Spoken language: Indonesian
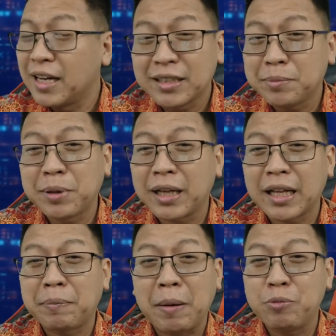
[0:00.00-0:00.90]
Seberat
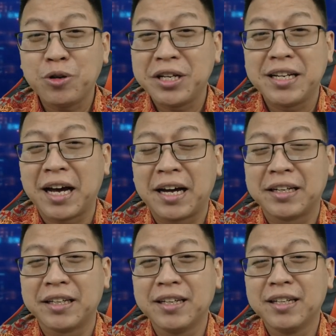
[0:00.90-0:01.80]
apapun
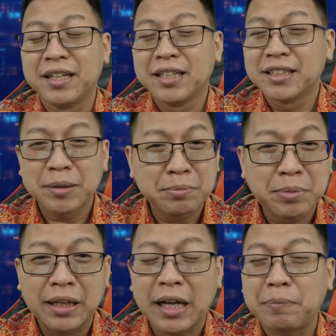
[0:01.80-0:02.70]
hinaannya,
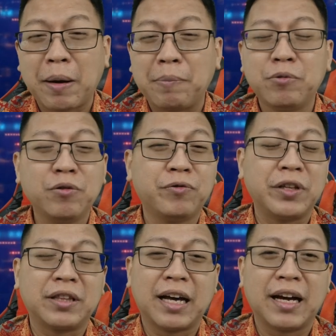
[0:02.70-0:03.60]
seberat apapun
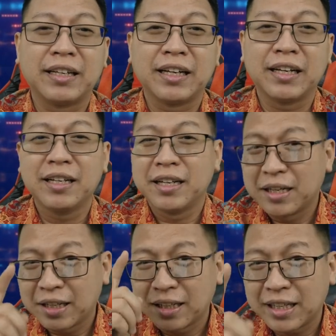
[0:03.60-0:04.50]
fitnahannya,
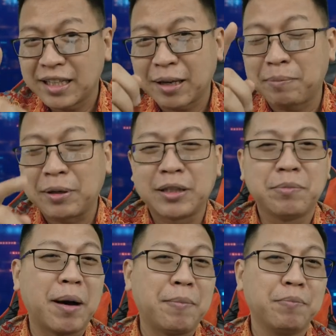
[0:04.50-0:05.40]
kita pasti
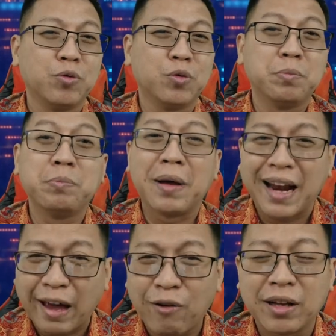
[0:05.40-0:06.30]
mampu
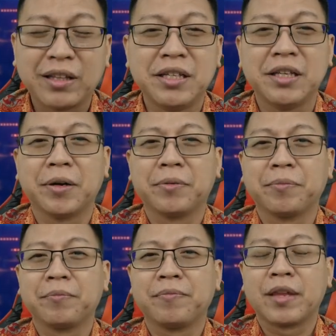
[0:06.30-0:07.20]
melewatinya.
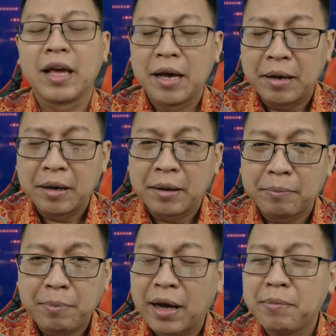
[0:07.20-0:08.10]

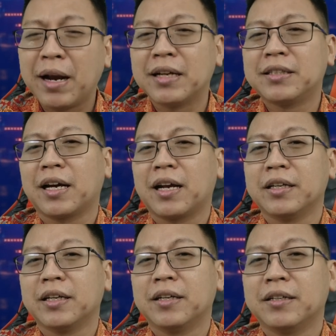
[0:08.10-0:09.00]
Bagaimana
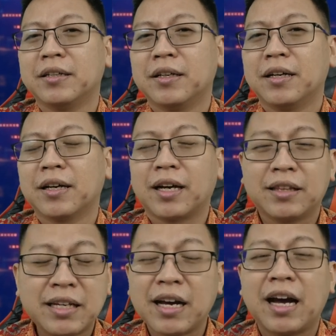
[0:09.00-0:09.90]
caranya?
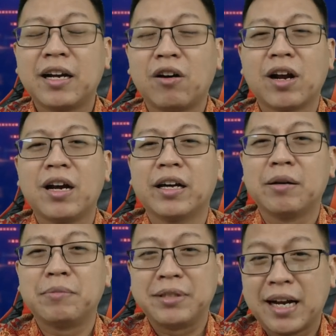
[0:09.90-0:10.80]
Ketika ada orang
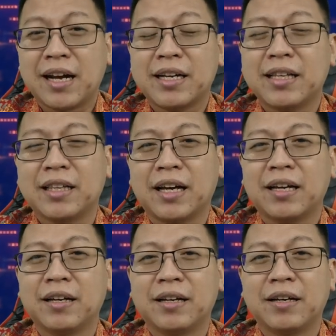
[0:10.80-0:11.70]
yang menyerang kita,
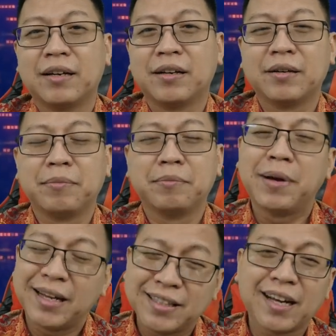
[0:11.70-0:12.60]

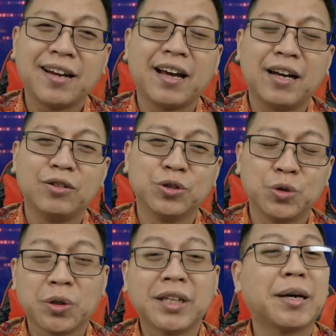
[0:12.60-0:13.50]
belajarlah
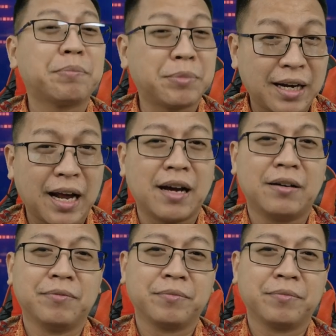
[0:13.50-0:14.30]
untuk tetap tenang.